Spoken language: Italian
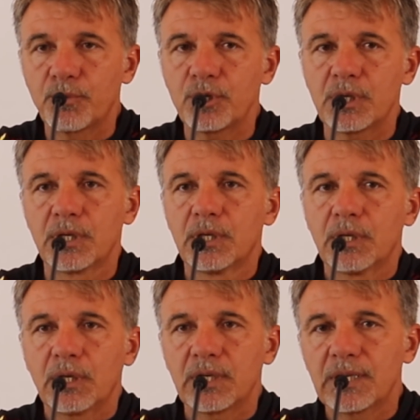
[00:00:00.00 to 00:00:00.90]
Poi
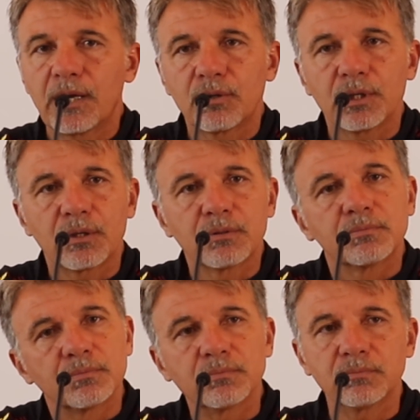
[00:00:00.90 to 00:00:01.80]
è chiaro che
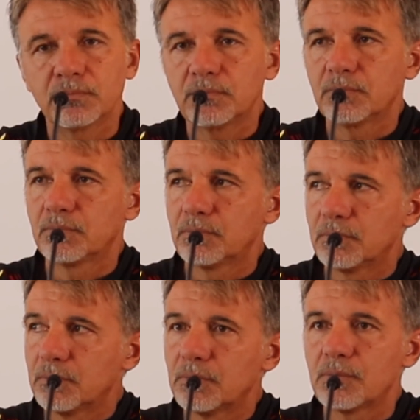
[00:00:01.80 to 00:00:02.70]

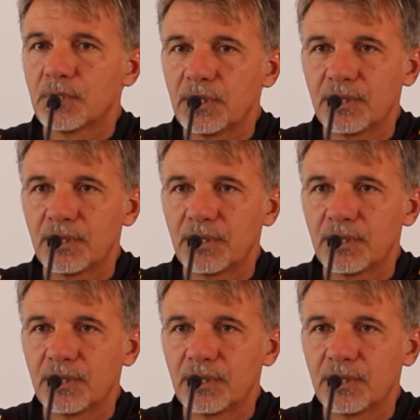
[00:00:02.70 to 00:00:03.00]
um,